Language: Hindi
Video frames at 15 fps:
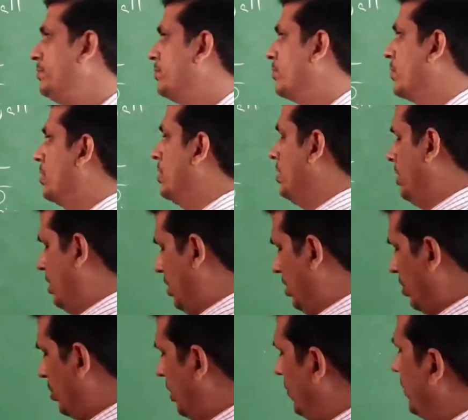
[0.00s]
है
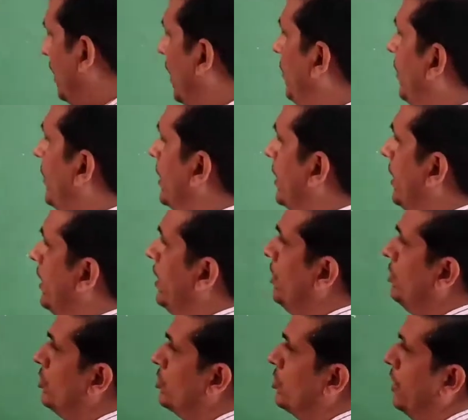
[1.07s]
तो हम यहाँ पर देखेंगे कि जो